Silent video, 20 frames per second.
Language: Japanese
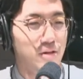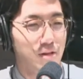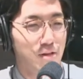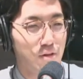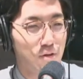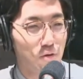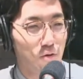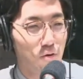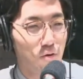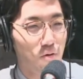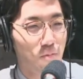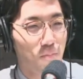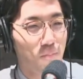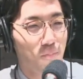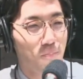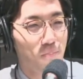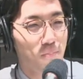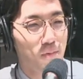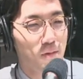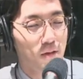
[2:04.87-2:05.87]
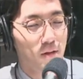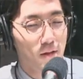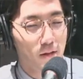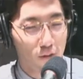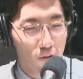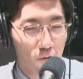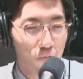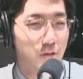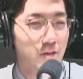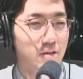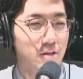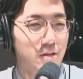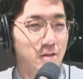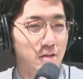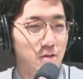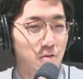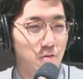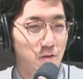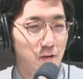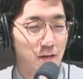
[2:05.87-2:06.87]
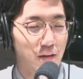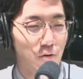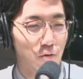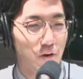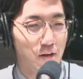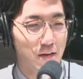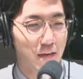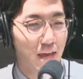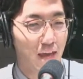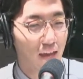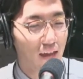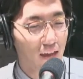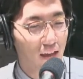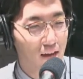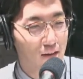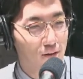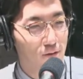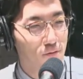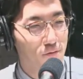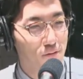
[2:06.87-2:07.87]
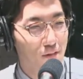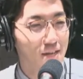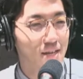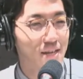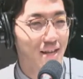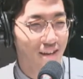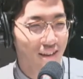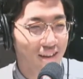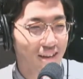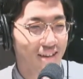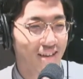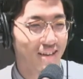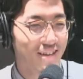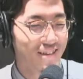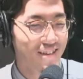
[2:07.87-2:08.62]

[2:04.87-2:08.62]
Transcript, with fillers: んですよ進行がそうなんですよね、うん、ほら契約的なね